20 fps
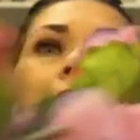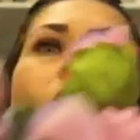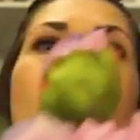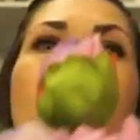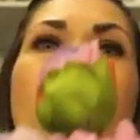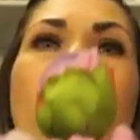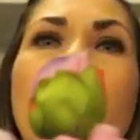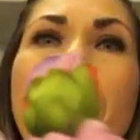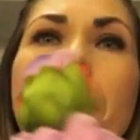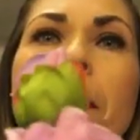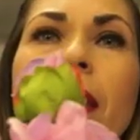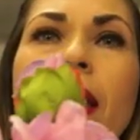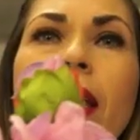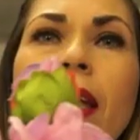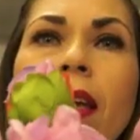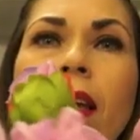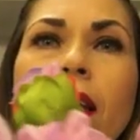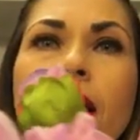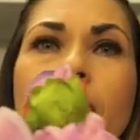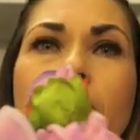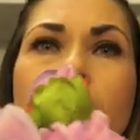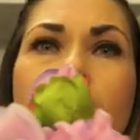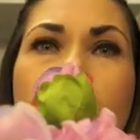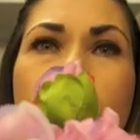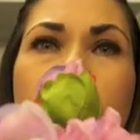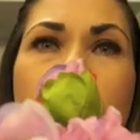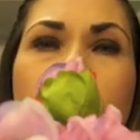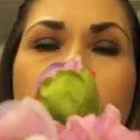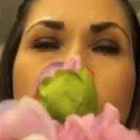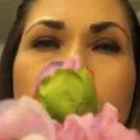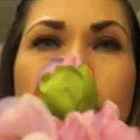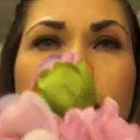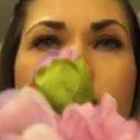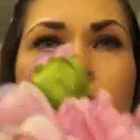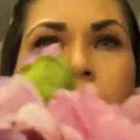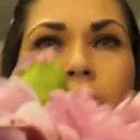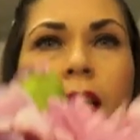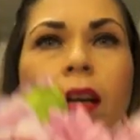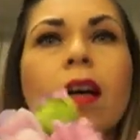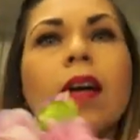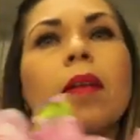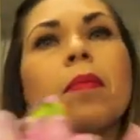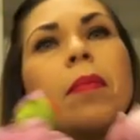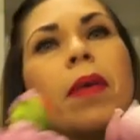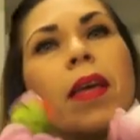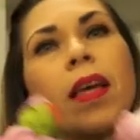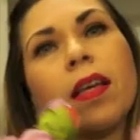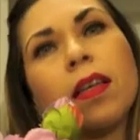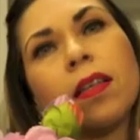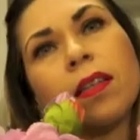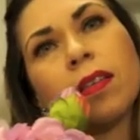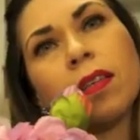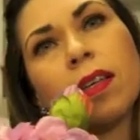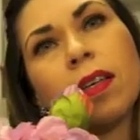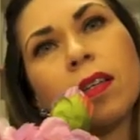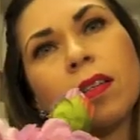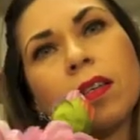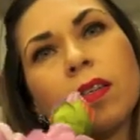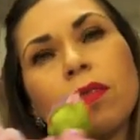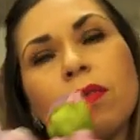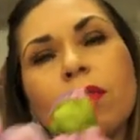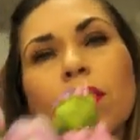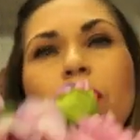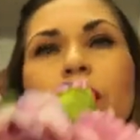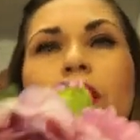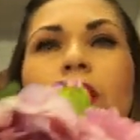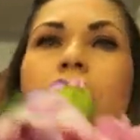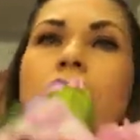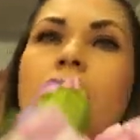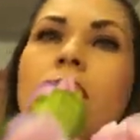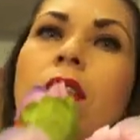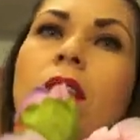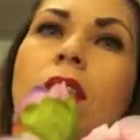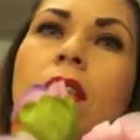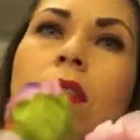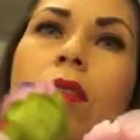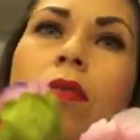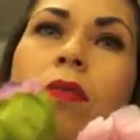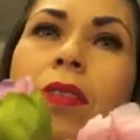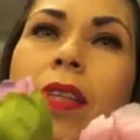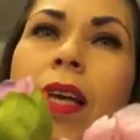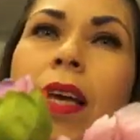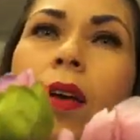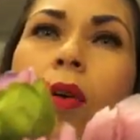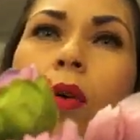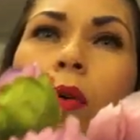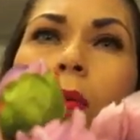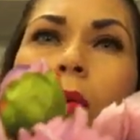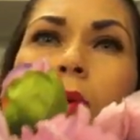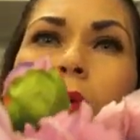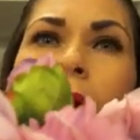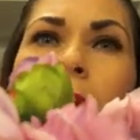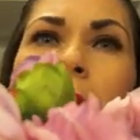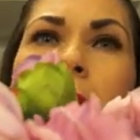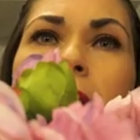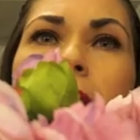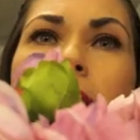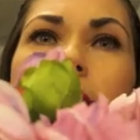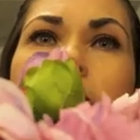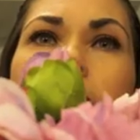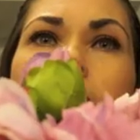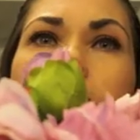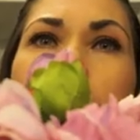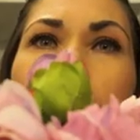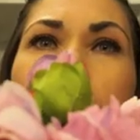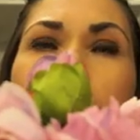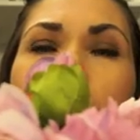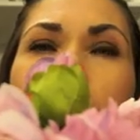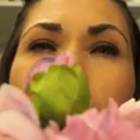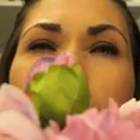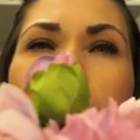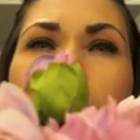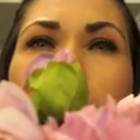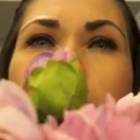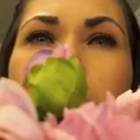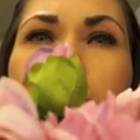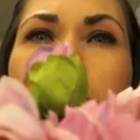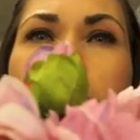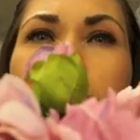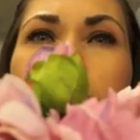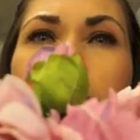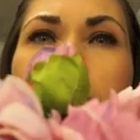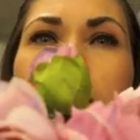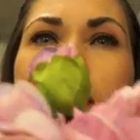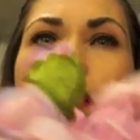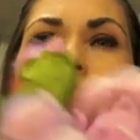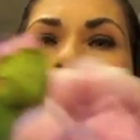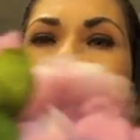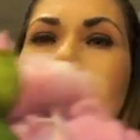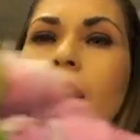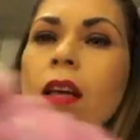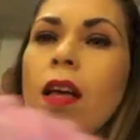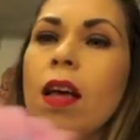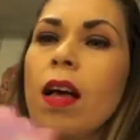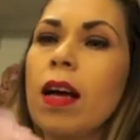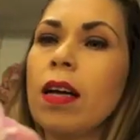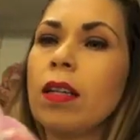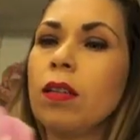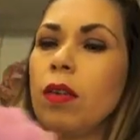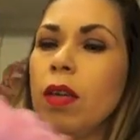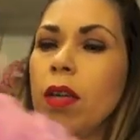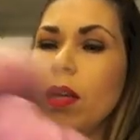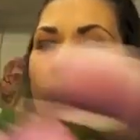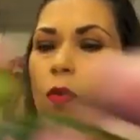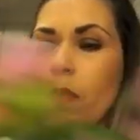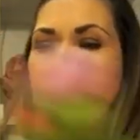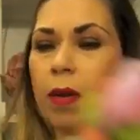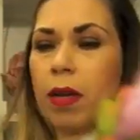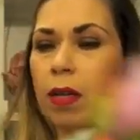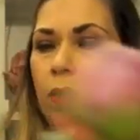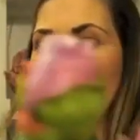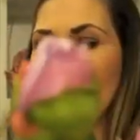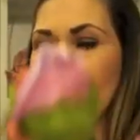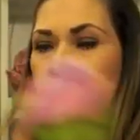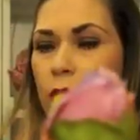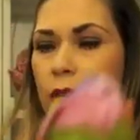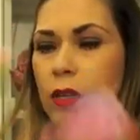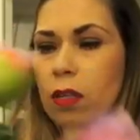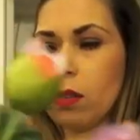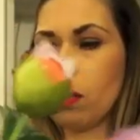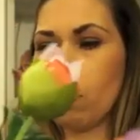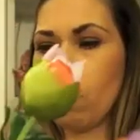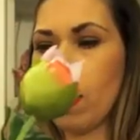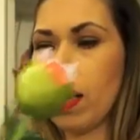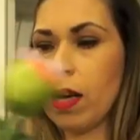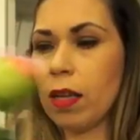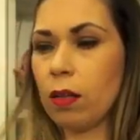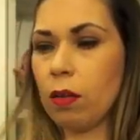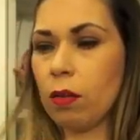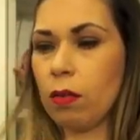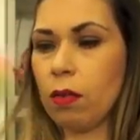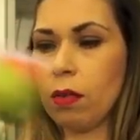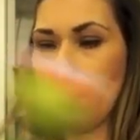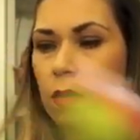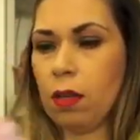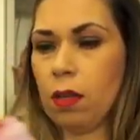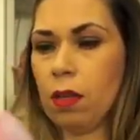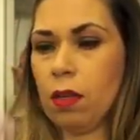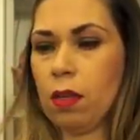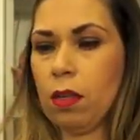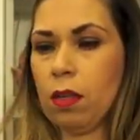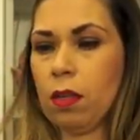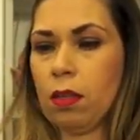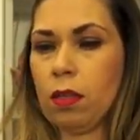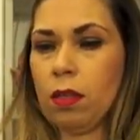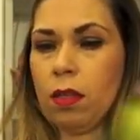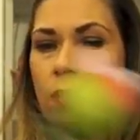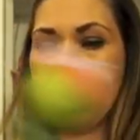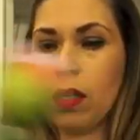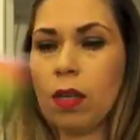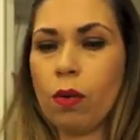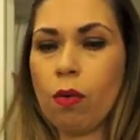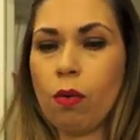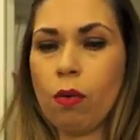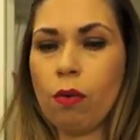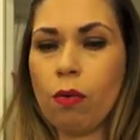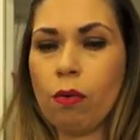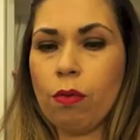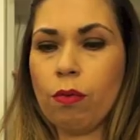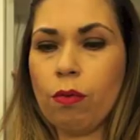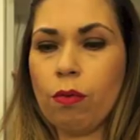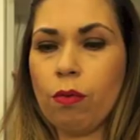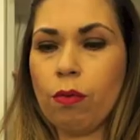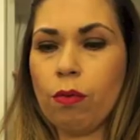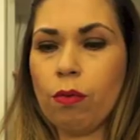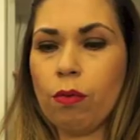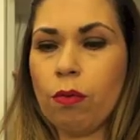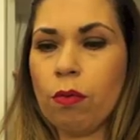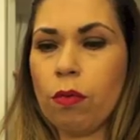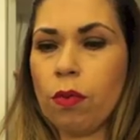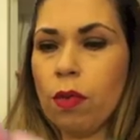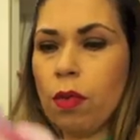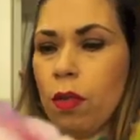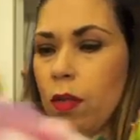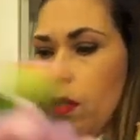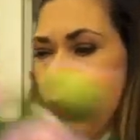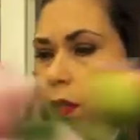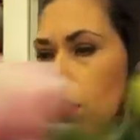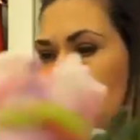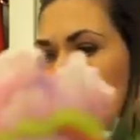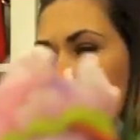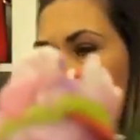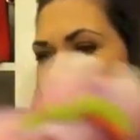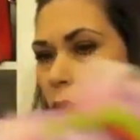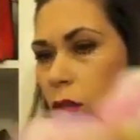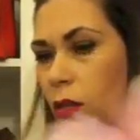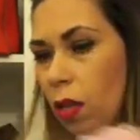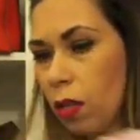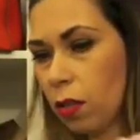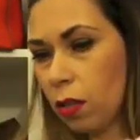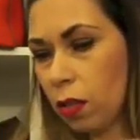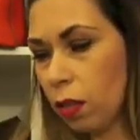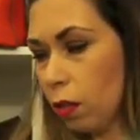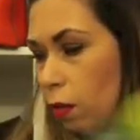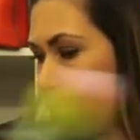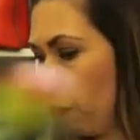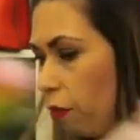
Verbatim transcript: amei, amei essas flores. Não tem como não amar, né? Olha que lindas. Adorei. Eu comprei dois, quatro, cinco. Só cinco